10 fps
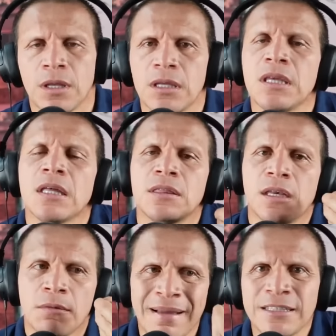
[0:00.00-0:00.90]
Y
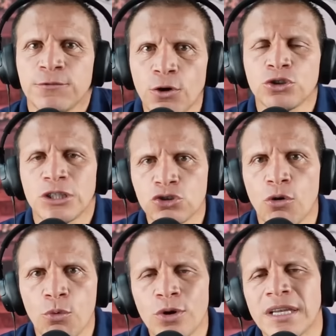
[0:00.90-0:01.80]
entre más fosas
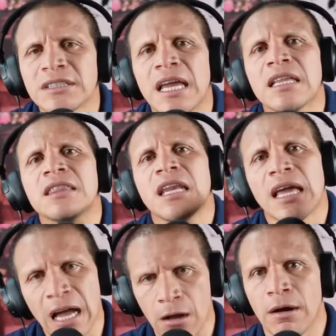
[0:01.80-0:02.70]
comunes
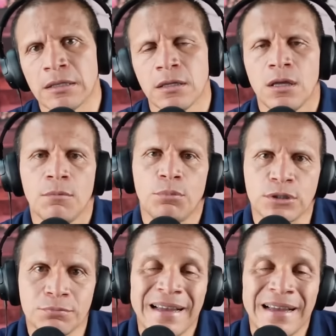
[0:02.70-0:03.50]
entregaban, pues